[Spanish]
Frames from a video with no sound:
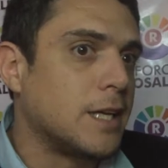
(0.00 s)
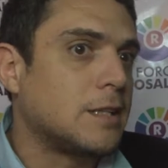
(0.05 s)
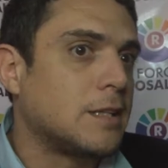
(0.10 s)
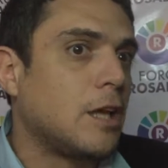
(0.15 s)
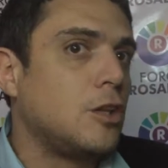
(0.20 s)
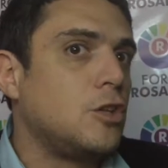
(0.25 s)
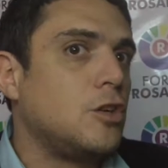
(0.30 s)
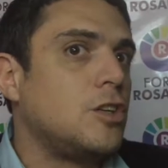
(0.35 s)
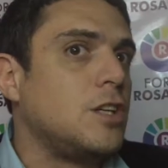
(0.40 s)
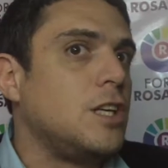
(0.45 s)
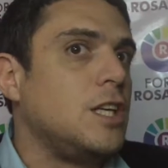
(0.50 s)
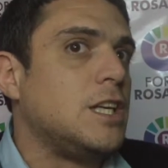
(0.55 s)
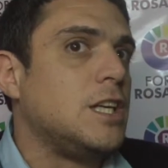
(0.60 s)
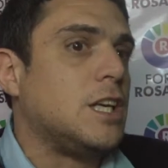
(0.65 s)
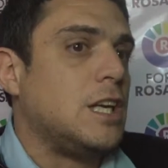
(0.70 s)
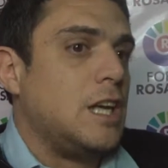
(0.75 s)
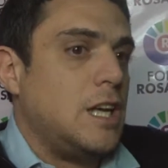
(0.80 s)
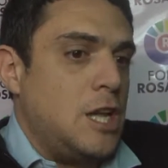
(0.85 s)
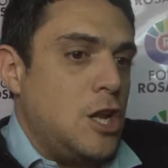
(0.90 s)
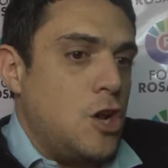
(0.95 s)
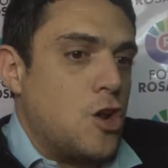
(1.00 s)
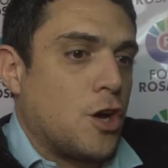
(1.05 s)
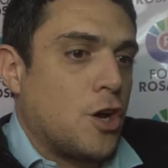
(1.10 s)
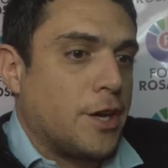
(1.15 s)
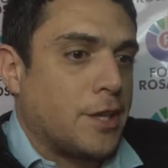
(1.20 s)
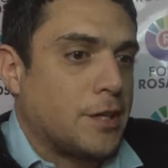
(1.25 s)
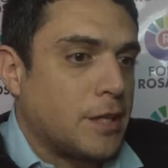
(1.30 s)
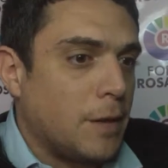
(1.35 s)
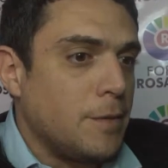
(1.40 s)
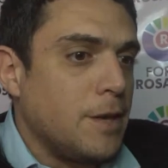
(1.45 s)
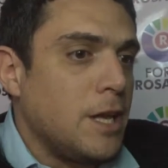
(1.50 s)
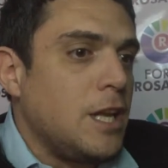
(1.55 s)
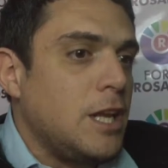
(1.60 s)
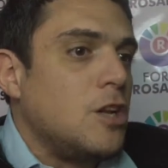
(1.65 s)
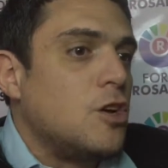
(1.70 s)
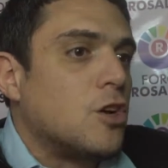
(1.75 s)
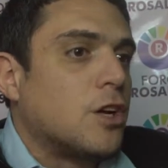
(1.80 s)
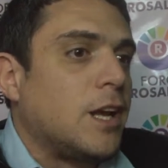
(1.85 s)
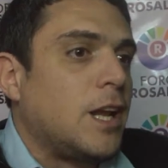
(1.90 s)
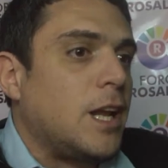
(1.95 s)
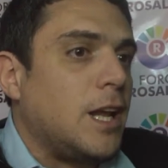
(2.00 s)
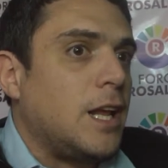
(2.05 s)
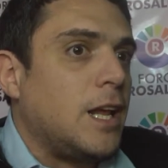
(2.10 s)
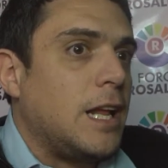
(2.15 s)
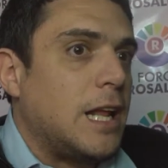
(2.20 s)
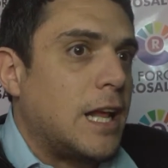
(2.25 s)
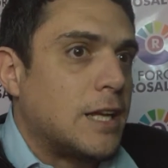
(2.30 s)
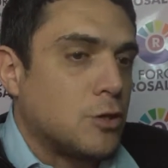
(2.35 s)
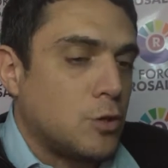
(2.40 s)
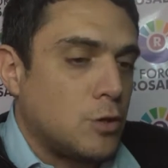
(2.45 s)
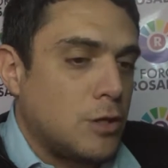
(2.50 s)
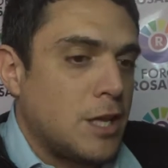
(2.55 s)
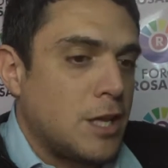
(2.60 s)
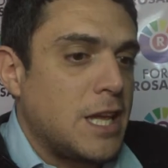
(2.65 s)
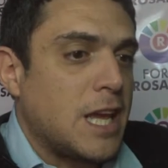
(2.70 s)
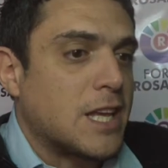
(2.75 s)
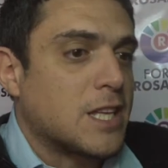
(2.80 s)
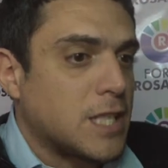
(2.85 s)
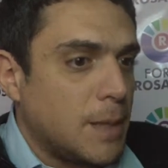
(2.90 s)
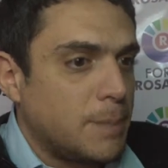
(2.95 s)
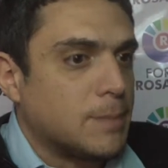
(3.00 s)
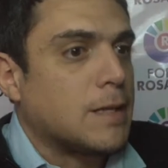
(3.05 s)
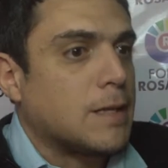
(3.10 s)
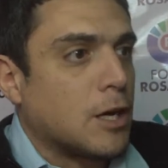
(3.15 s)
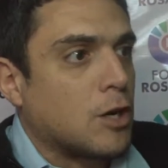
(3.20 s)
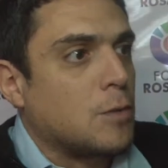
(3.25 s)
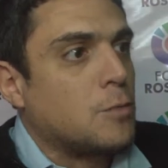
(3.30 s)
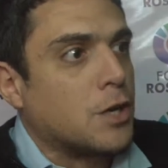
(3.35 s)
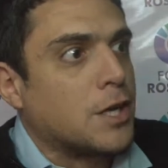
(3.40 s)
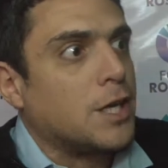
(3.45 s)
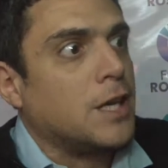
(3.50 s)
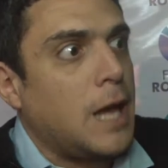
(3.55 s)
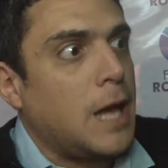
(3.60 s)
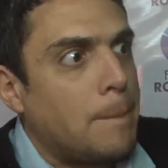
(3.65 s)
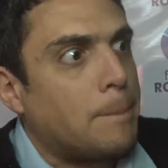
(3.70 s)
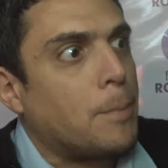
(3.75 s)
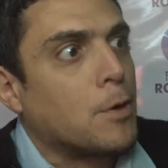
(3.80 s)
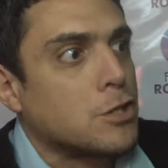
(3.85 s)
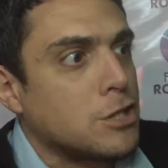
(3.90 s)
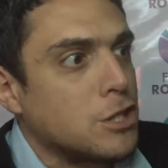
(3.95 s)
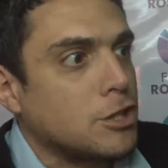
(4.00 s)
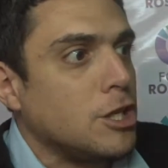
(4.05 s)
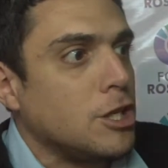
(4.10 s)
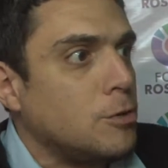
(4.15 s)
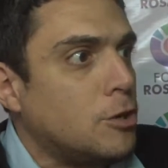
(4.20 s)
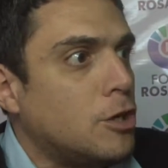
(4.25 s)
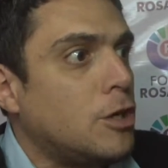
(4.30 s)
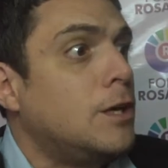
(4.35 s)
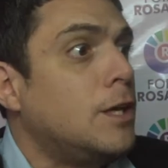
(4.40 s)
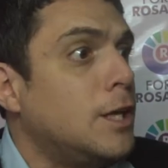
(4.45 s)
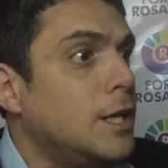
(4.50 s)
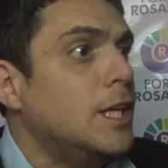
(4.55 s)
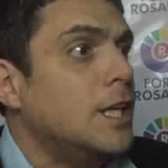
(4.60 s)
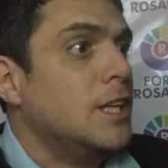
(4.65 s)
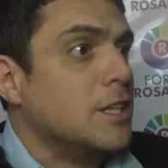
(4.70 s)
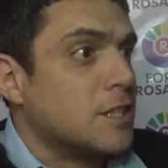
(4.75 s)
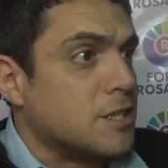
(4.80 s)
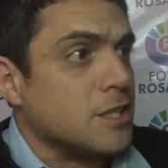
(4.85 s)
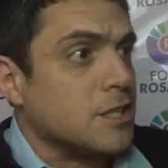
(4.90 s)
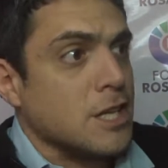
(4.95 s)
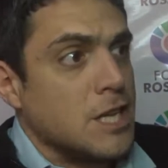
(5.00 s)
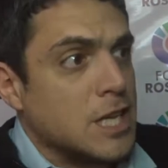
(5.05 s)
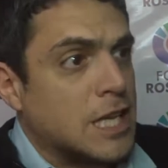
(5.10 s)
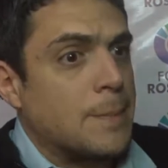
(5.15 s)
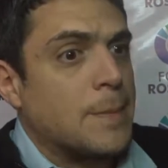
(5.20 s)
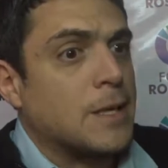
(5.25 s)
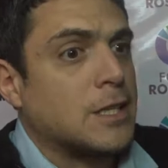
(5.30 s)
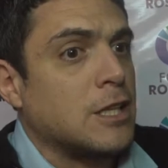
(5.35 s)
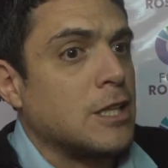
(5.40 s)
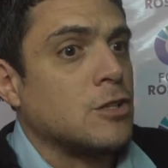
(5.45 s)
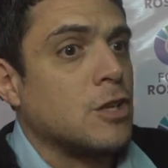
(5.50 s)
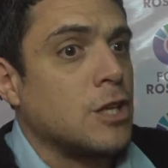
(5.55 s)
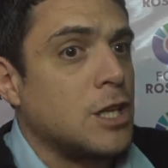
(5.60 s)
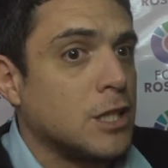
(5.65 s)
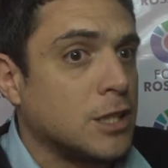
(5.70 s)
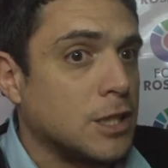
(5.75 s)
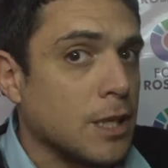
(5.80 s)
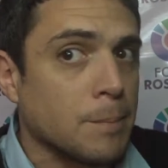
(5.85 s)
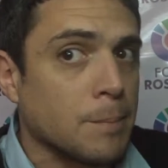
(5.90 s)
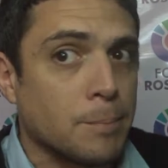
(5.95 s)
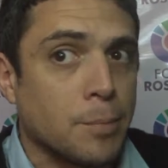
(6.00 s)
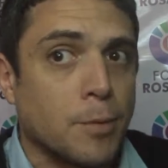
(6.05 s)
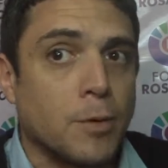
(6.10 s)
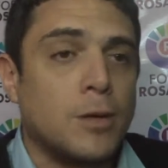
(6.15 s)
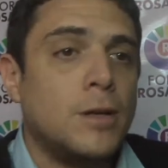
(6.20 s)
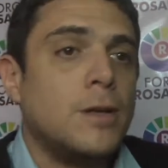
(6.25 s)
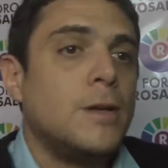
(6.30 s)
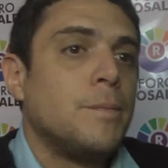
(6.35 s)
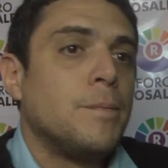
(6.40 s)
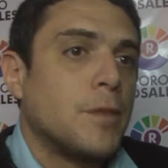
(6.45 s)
de Estado y, lo que está bien y lo que la ciudadanía acepta como que es positivo, se tiene que mantener en el tiempo.